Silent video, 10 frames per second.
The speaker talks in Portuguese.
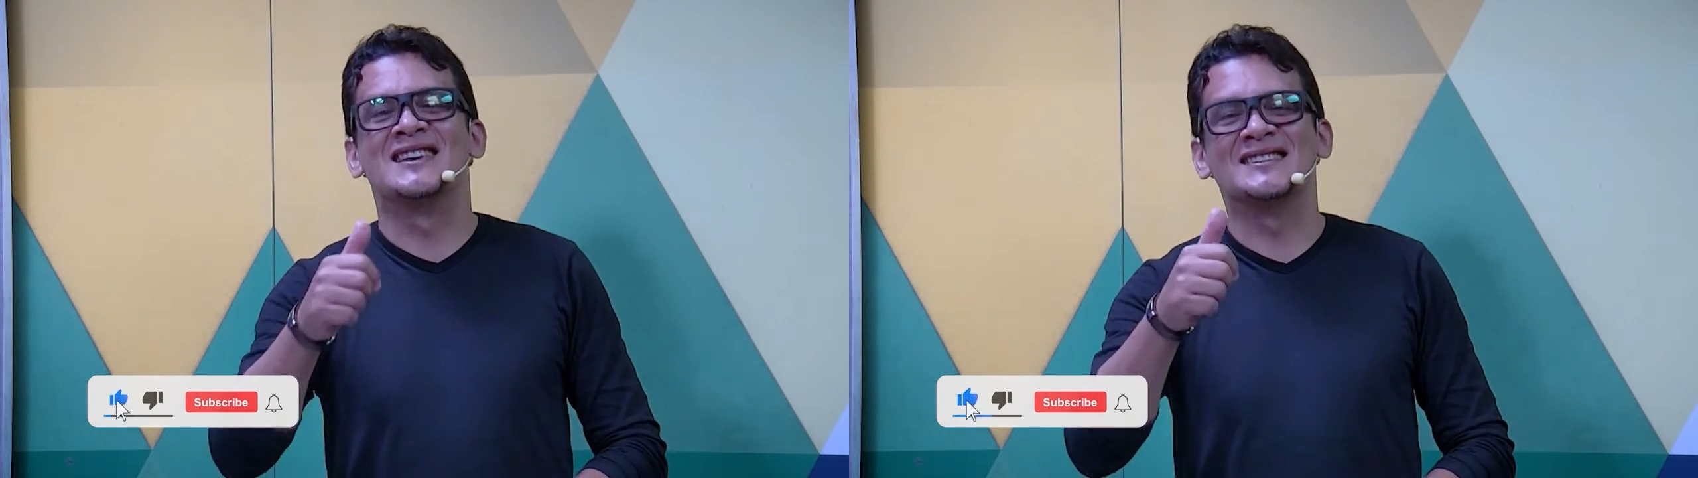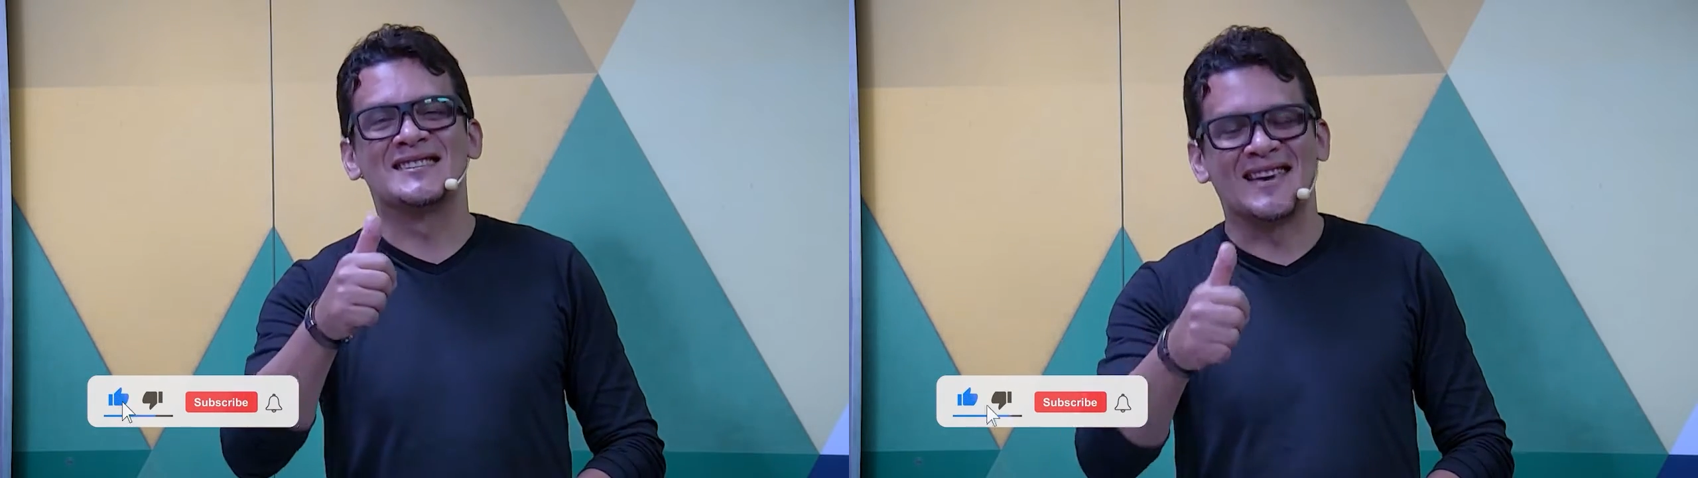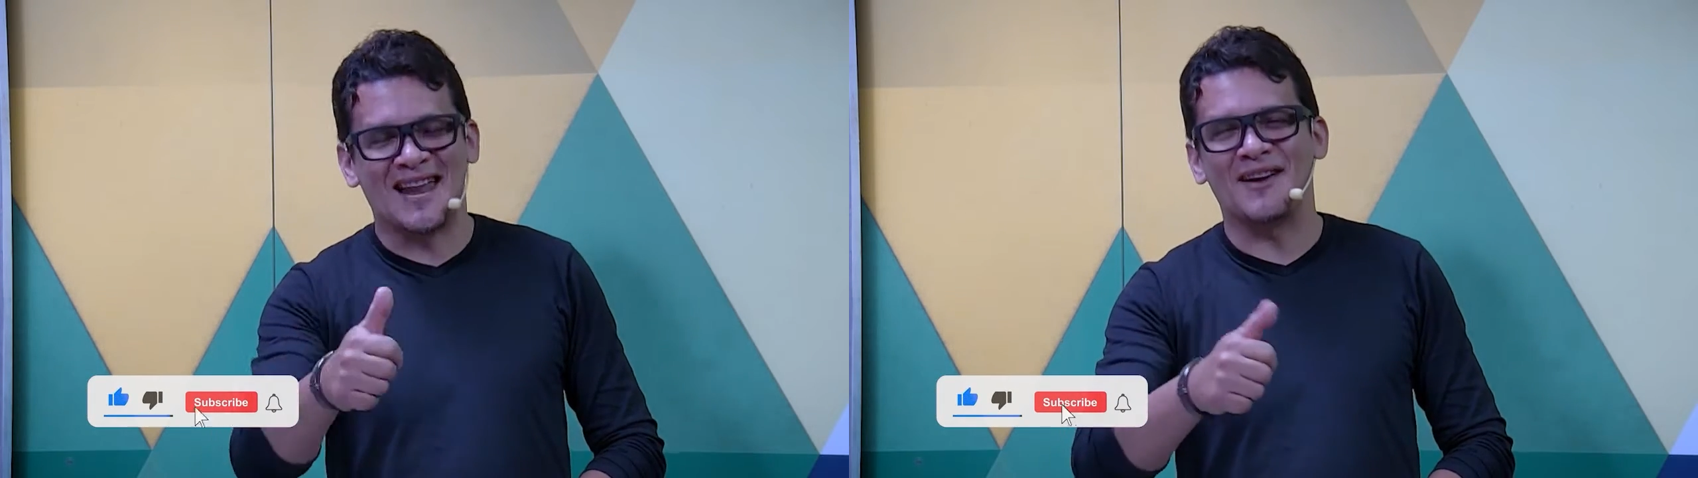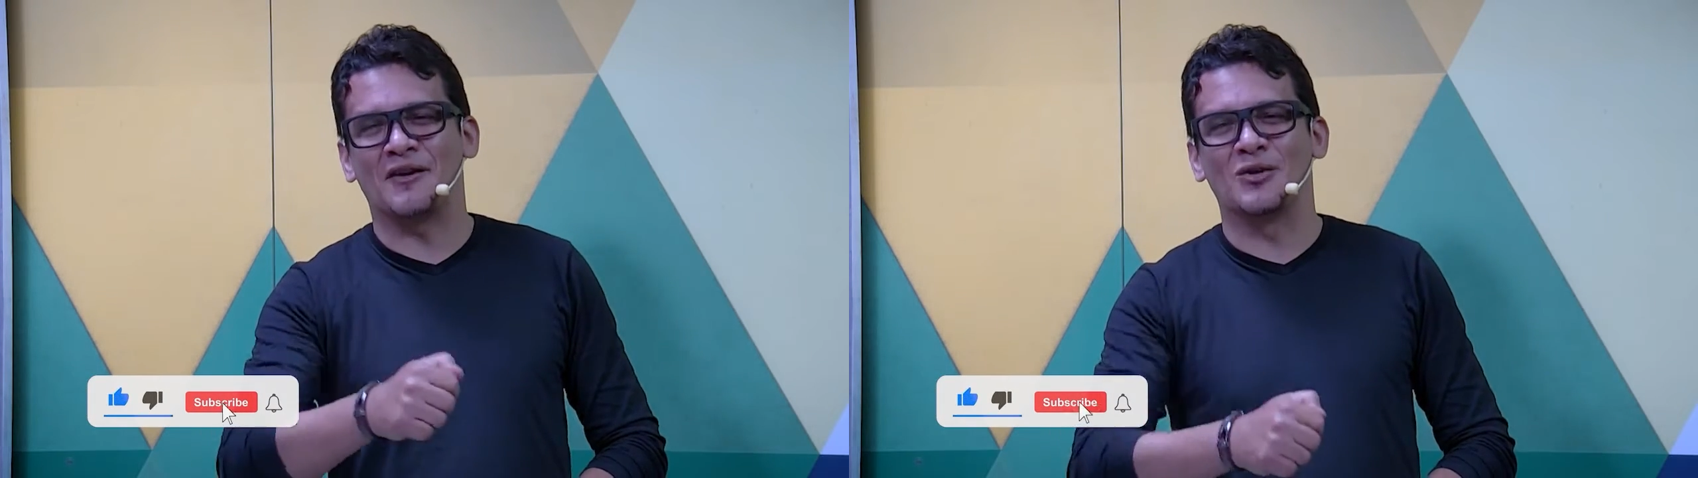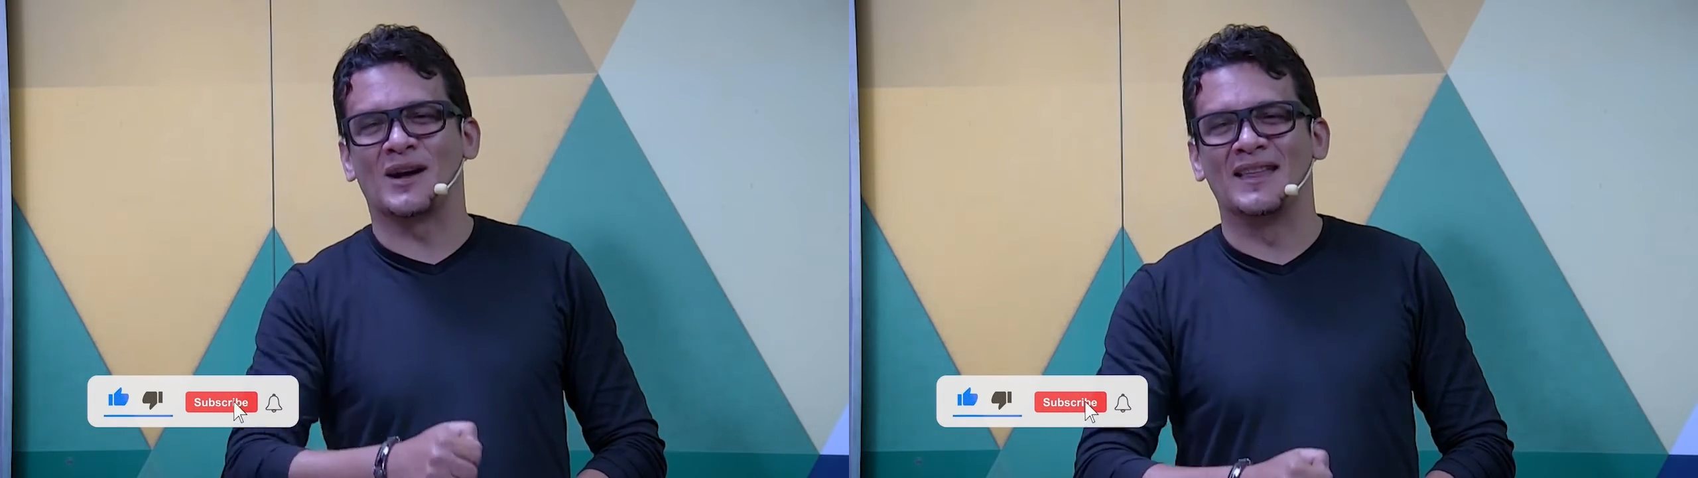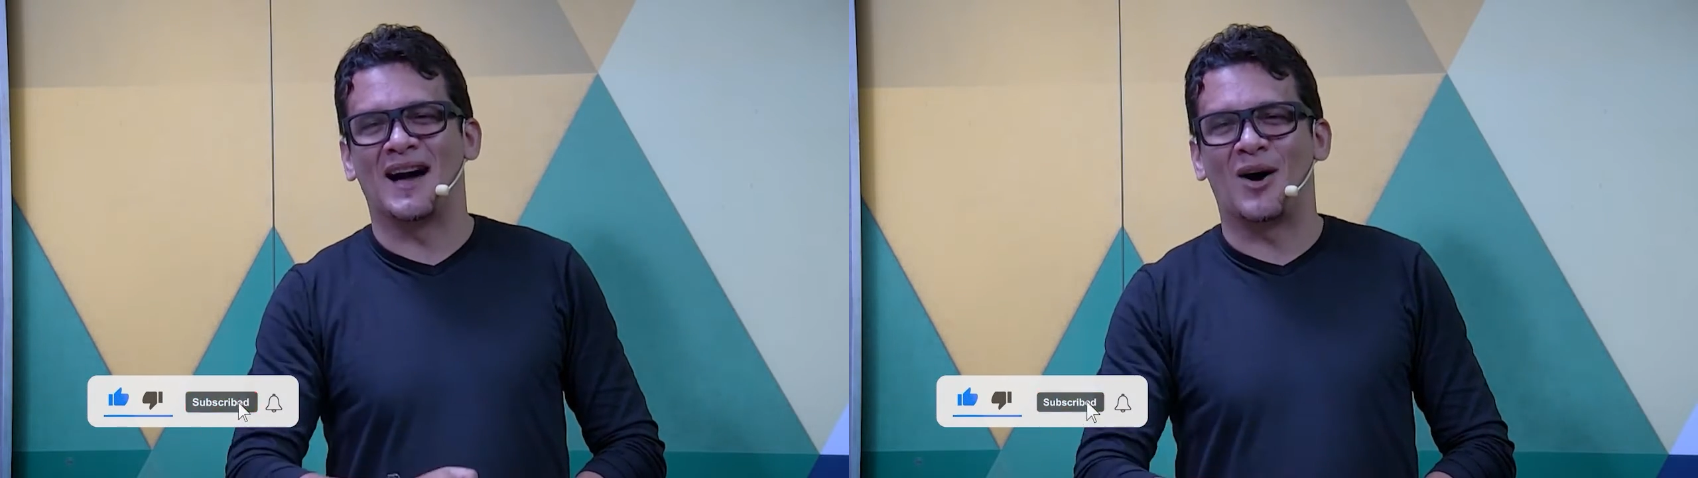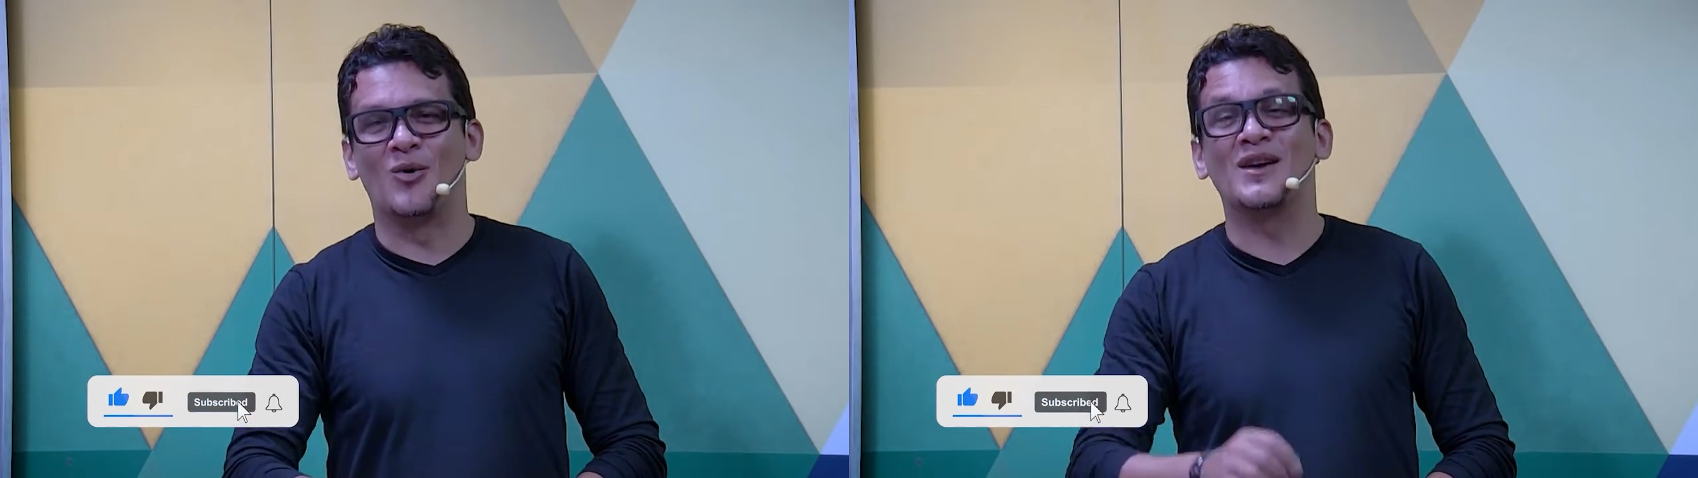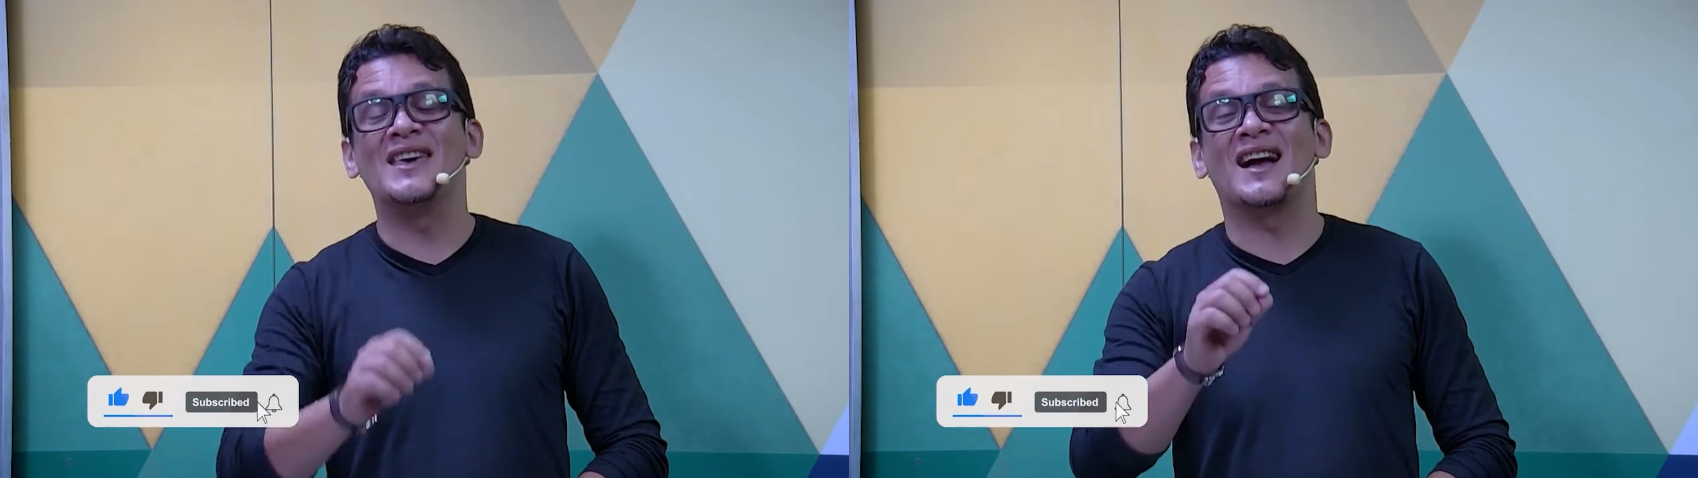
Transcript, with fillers: se inscreva no canal